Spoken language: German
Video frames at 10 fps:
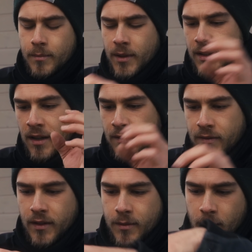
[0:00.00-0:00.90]
man
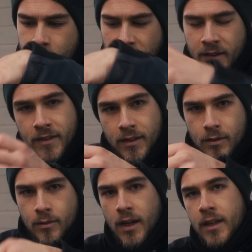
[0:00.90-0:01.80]
darf das beim
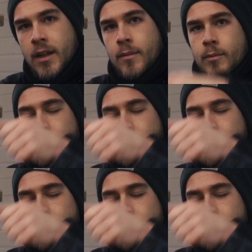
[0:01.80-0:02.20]
Anziehen nur eineinhalb